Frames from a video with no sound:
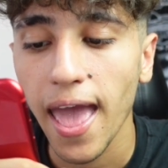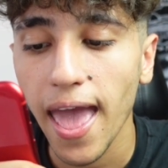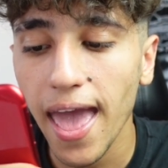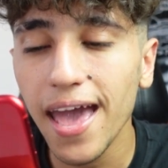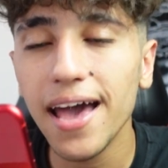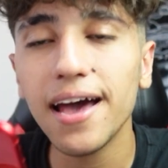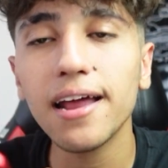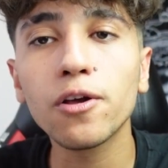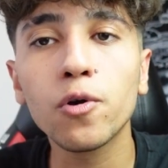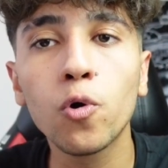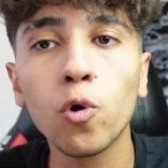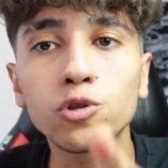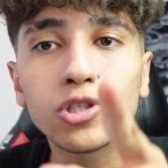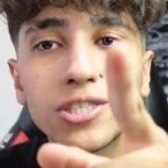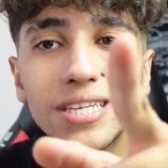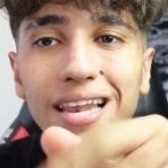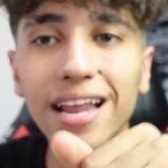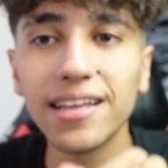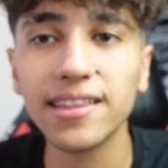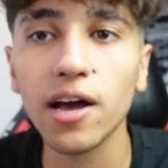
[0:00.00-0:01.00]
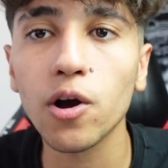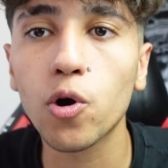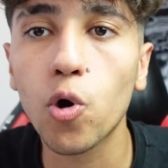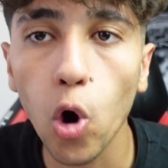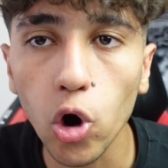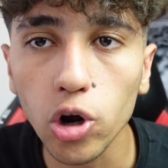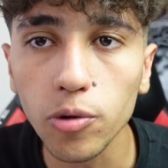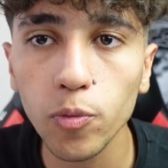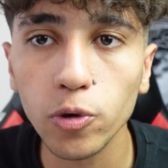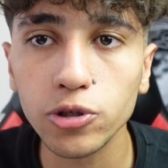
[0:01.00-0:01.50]
Eğer Godzilla'dan
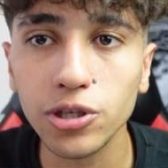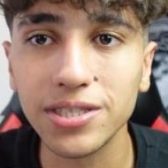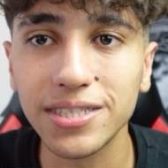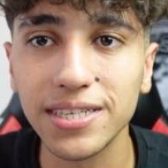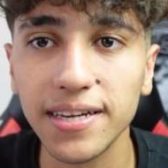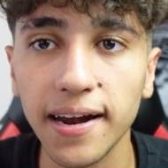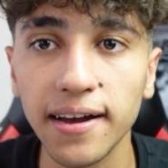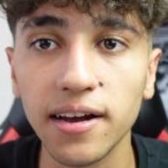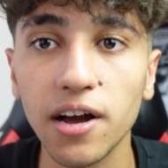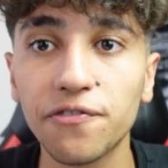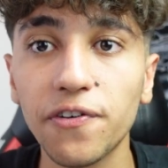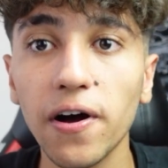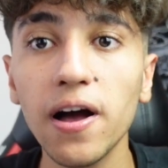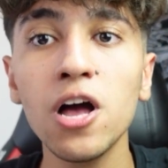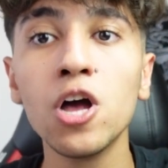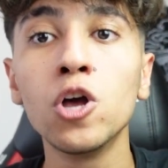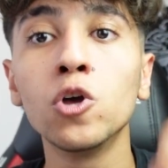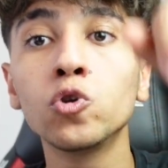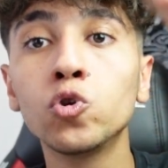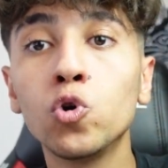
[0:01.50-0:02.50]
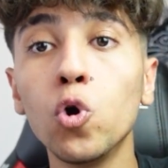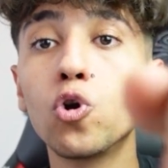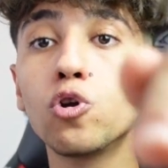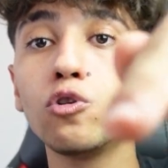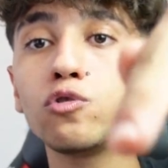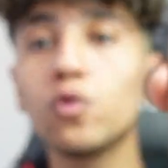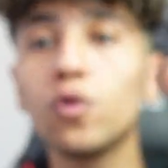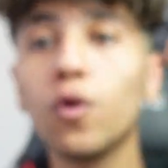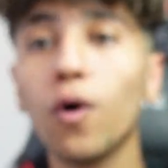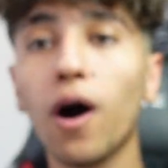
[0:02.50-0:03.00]
korkmuyorsa Siren Kafa
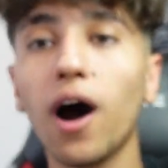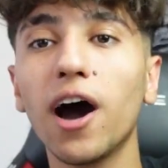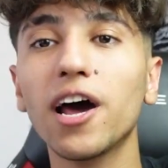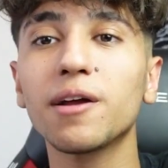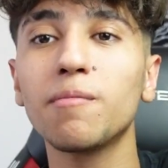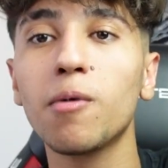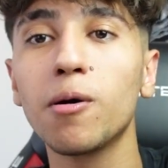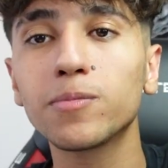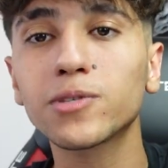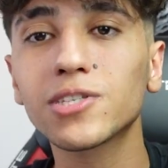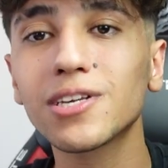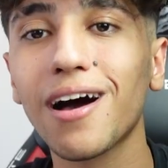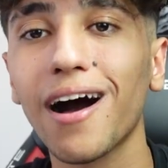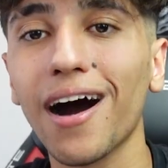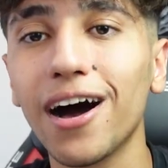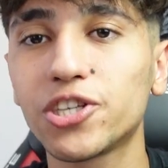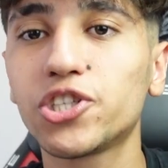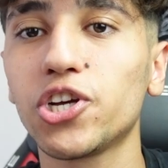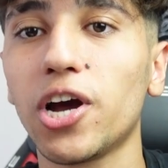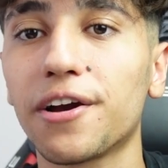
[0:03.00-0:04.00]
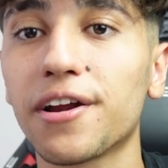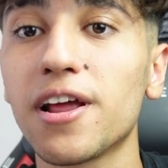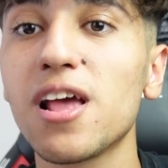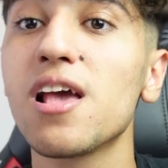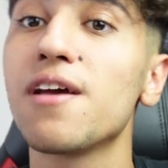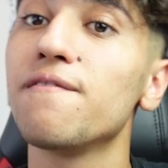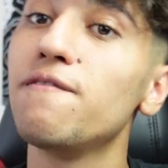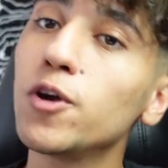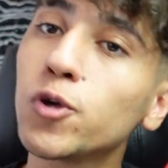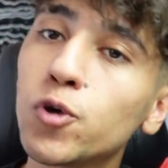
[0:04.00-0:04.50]
görüntülü aramamızı açar.
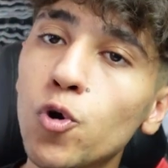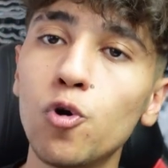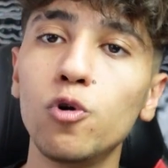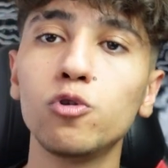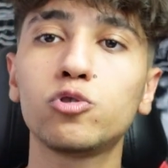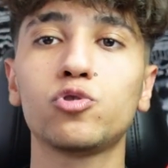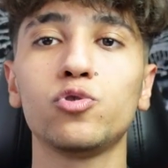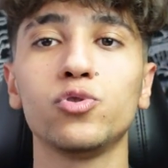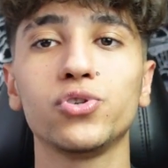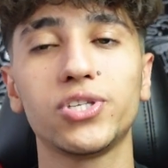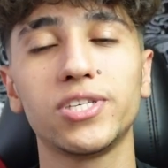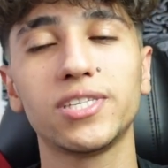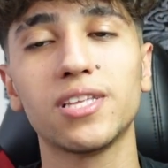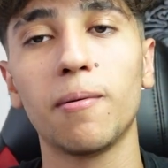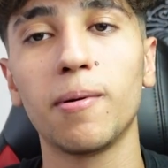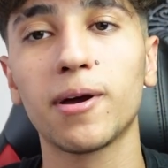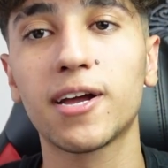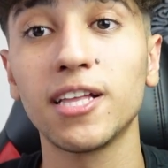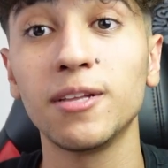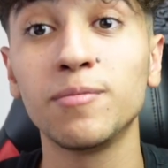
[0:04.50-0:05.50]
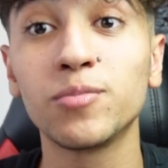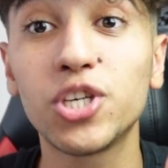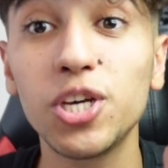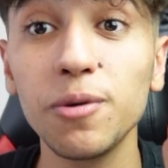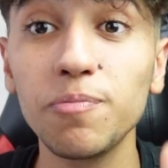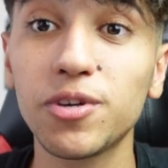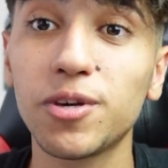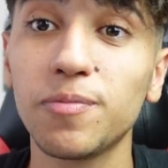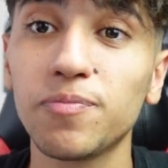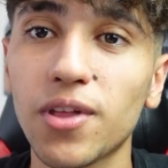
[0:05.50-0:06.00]
Ve görürsünüz siz de bakalım
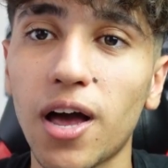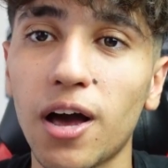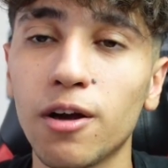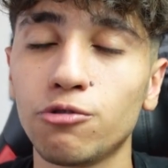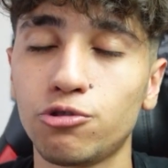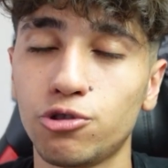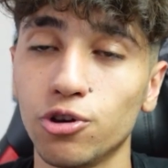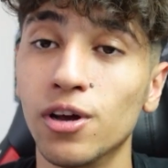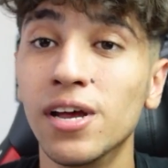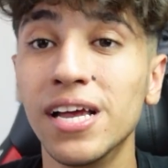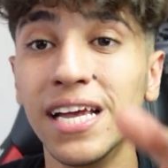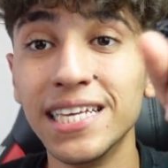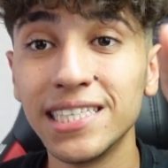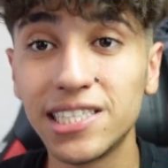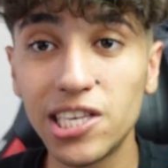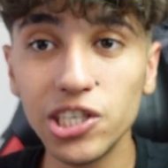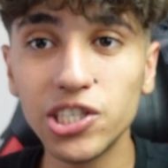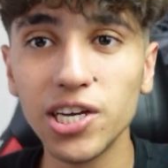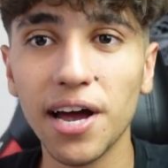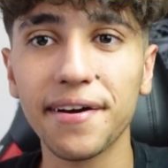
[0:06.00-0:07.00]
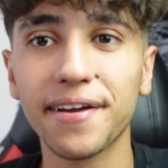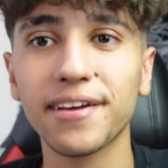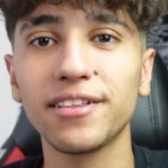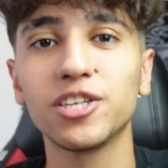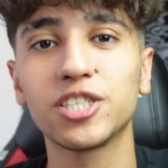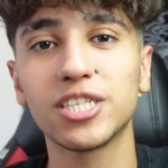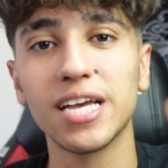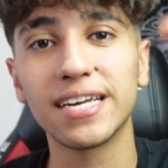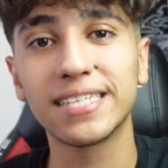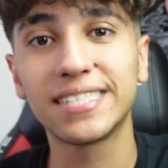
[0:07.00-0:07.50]
kim kim daha güçlü. Sizce
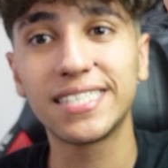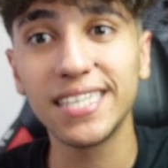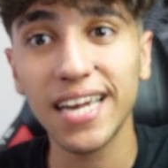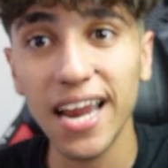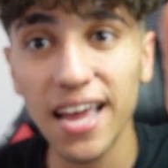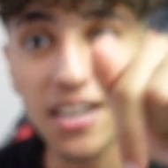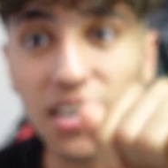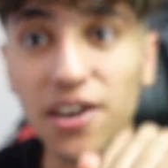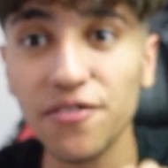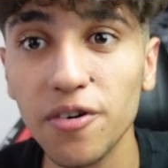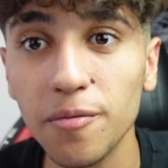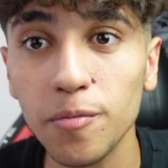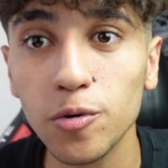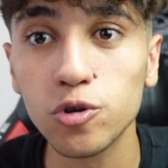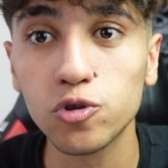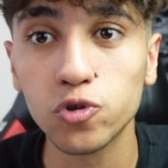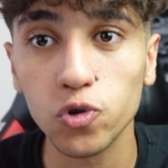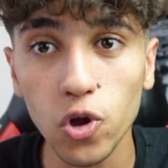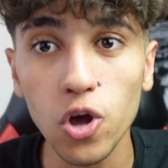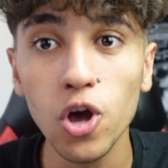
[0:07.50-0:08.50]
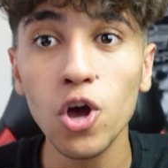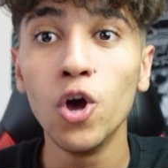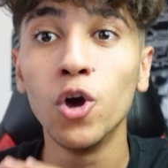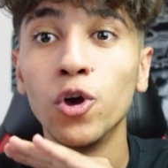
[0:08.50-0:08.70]
arkadaşlar Siren Kafa mı güçlü